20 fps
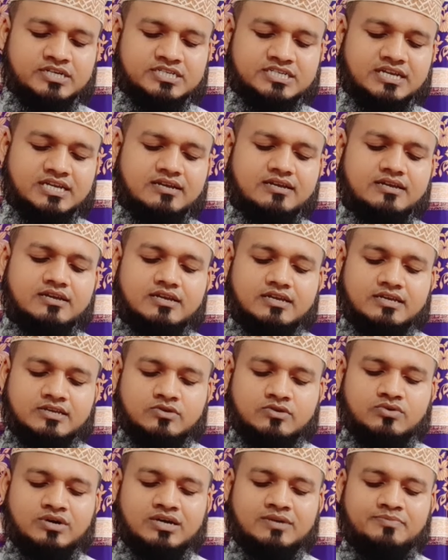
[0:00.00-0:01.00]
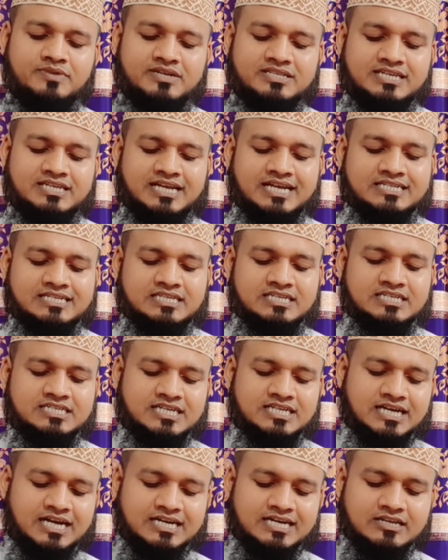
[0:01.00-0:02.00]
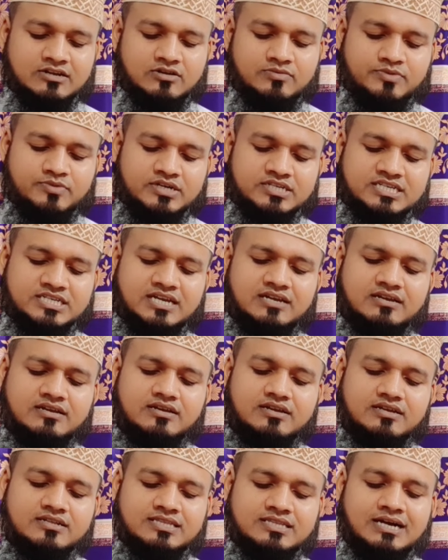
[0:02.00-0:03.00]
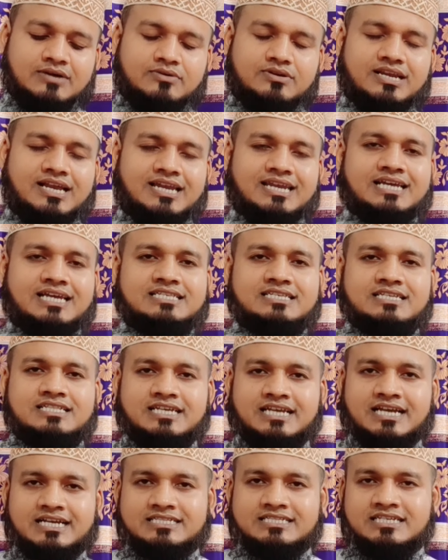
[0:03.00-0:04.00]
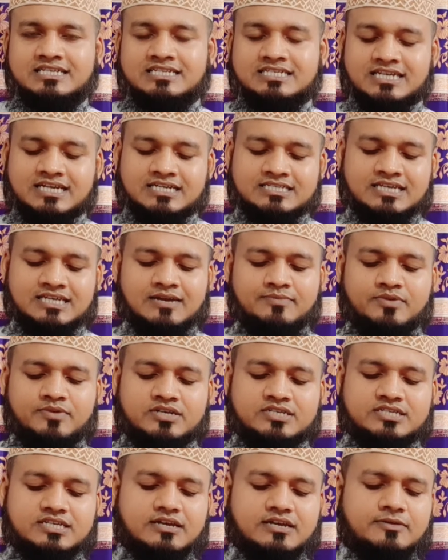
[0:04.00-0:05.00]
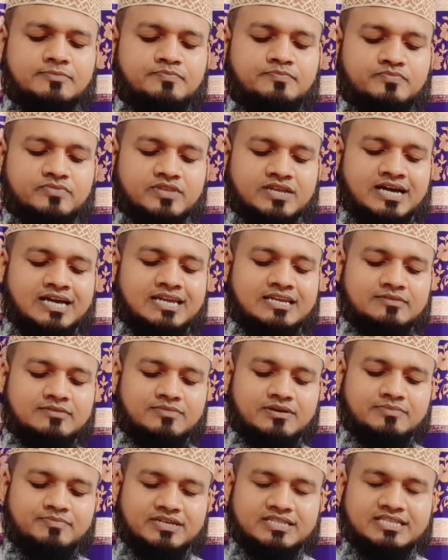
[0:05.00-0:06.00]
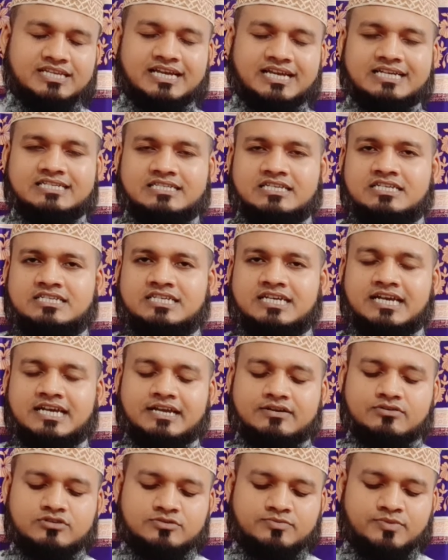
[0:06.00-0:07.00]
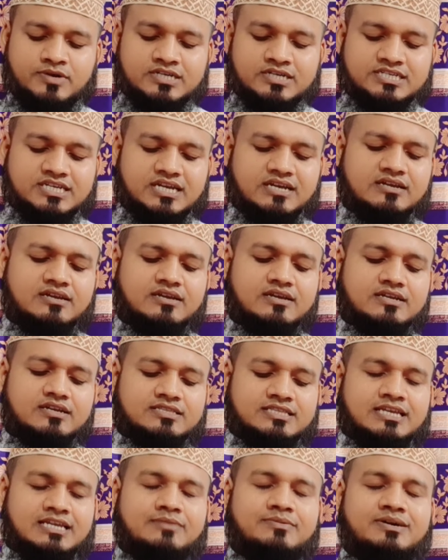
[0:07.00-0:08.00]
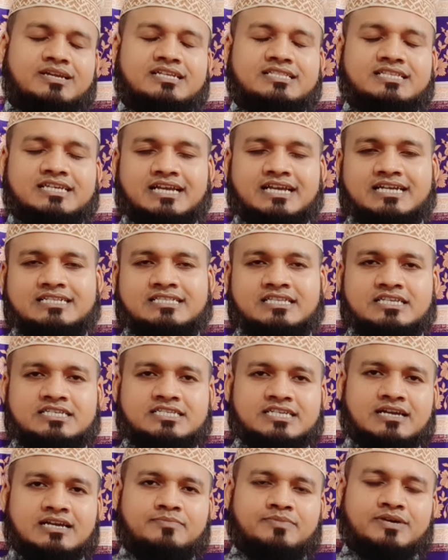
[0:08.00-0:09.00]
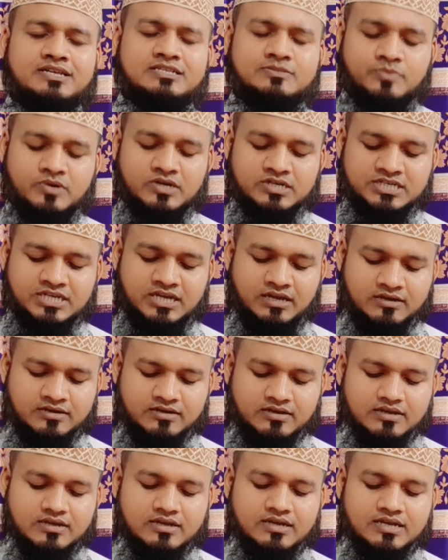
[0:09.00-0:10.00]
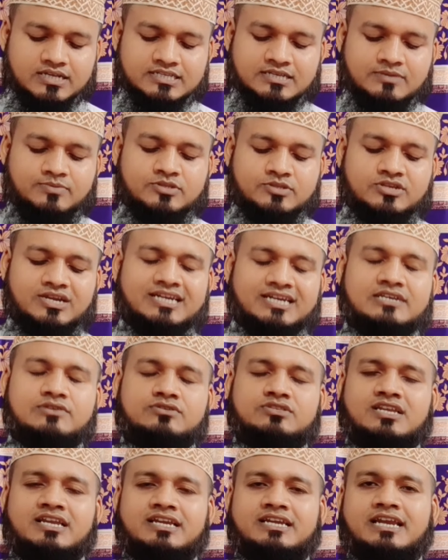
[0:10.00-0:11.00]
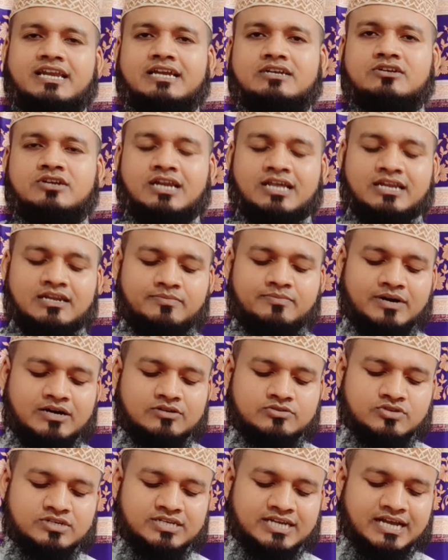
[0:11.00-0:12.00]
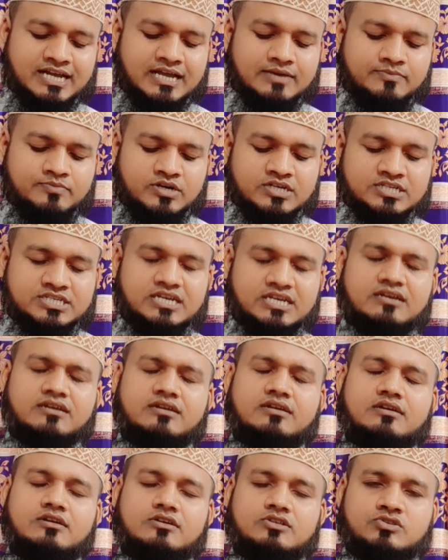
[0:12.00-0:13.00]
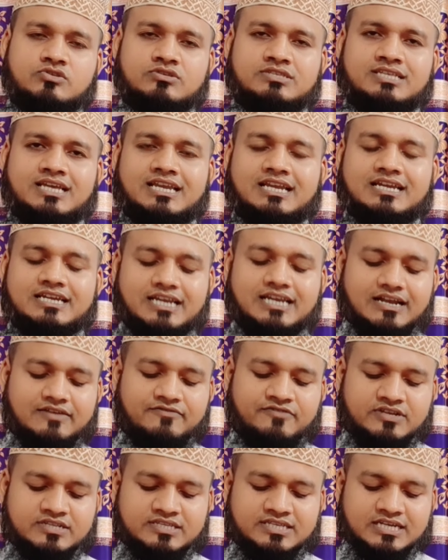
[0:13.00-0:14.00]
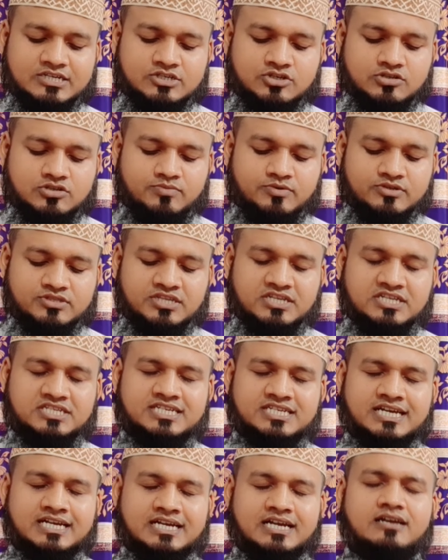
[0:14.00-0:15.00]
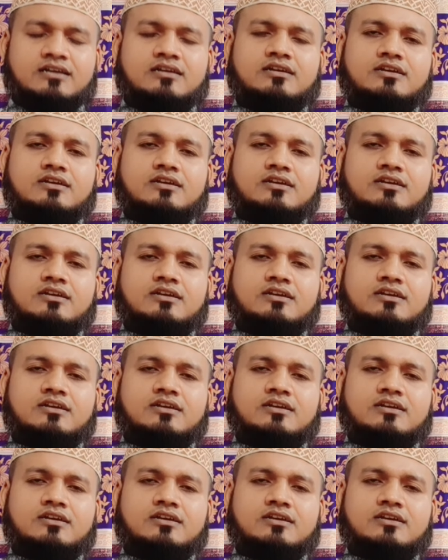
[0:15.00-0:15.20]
পয়সা ইউআর পে থেকে একত্রিশ টাকা আঠারো পয়সা তাহুল আল্লাহি থেকে একত্রিশ টাকা চার পয়সা আলিনমা পে থেকে একত্রিশ টাকা একুশ পয়সা তেলেমানি থেকে একত্রিশ টাকা পাঁচ পয়সা আজকে বন্ধুরা নিউজিল্যান্ডের এক ডলারে বাহাত্তর টাকা এক পয়সা সুইজারল্যান্ডের এক ফ্রেন্স একশত বত্রিশ টাকা